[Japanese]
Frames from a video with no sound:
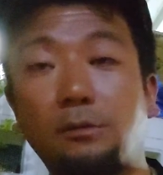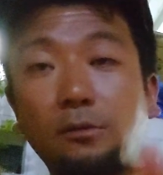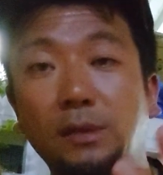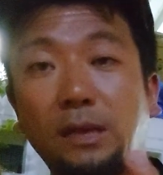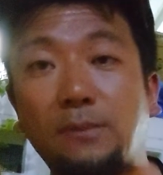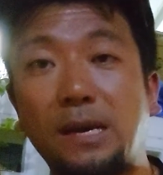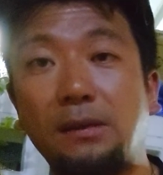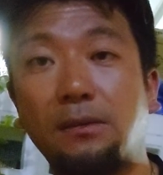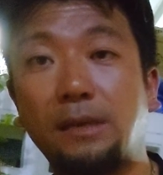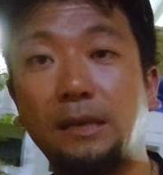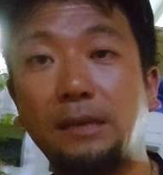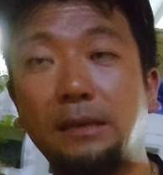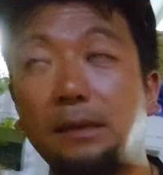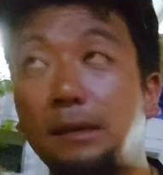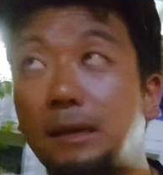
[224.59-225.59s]
お名前と
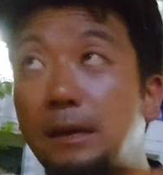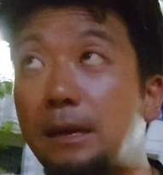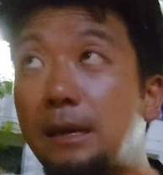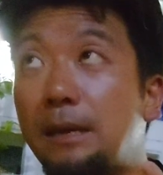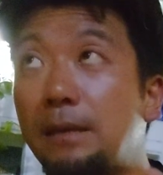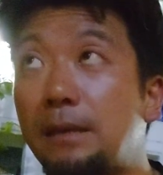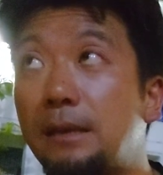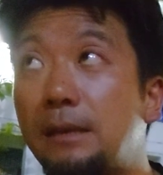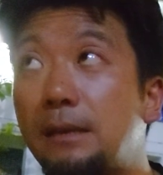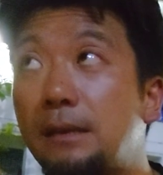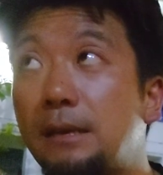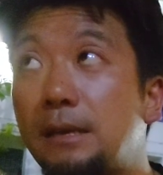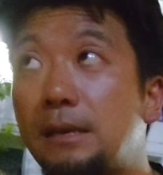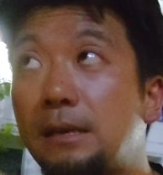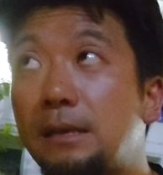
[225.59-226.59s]
ね、年
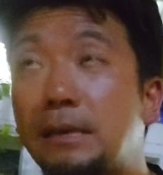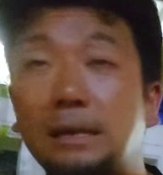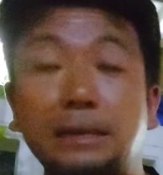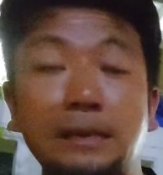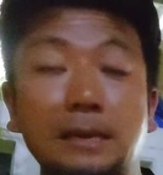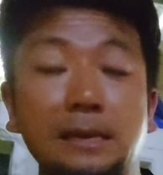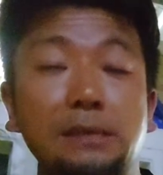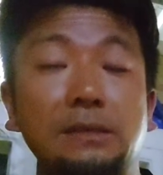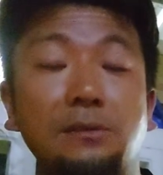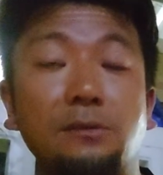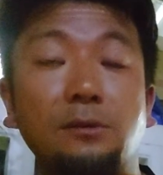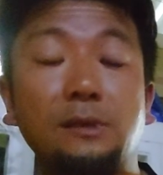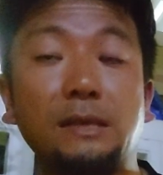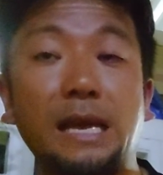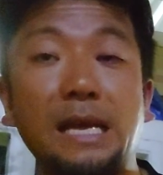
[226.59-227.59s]
齢って
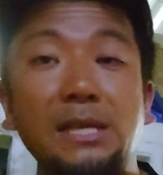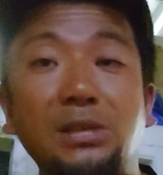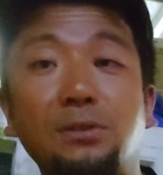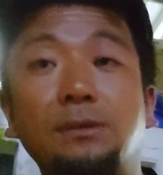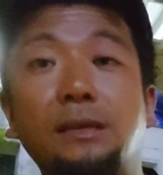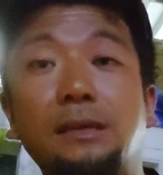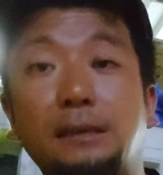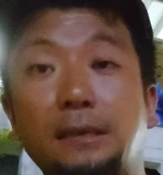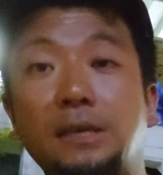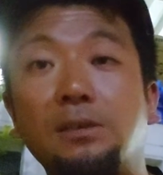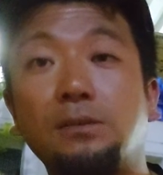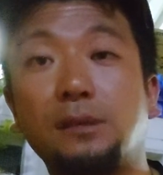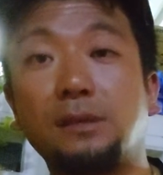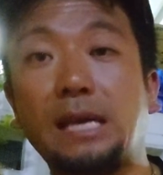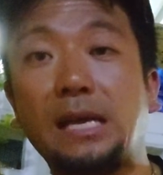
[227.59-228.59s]
も何十代で大
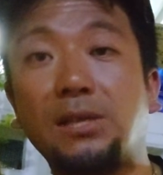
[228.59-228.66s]
丈夫です。